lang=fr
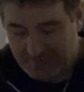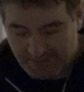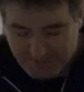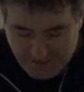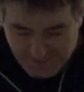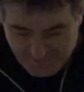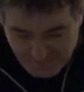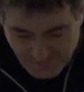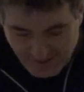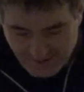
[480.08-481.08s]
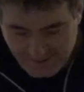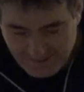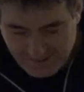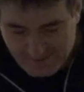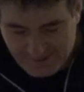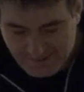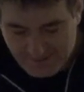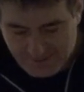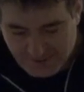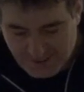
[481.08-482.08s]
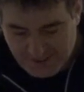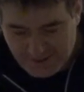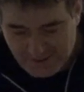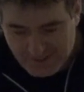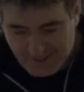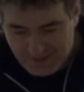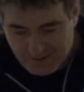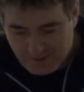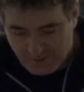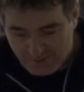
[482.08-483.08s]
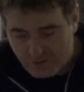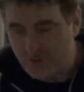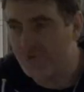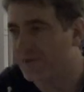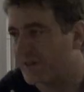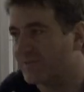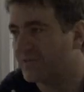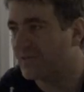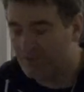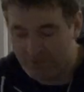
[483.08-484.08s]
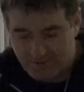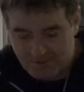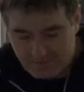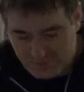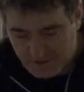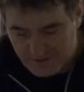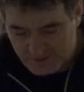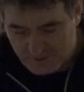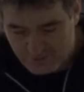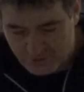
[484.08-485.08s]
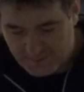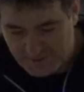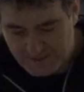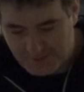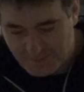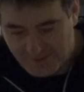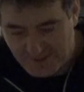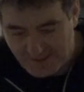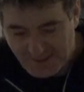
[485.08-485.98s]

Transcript: et eh ben, il va gagner. voilà. En gros, c'est très facile de, gagner, juste participer.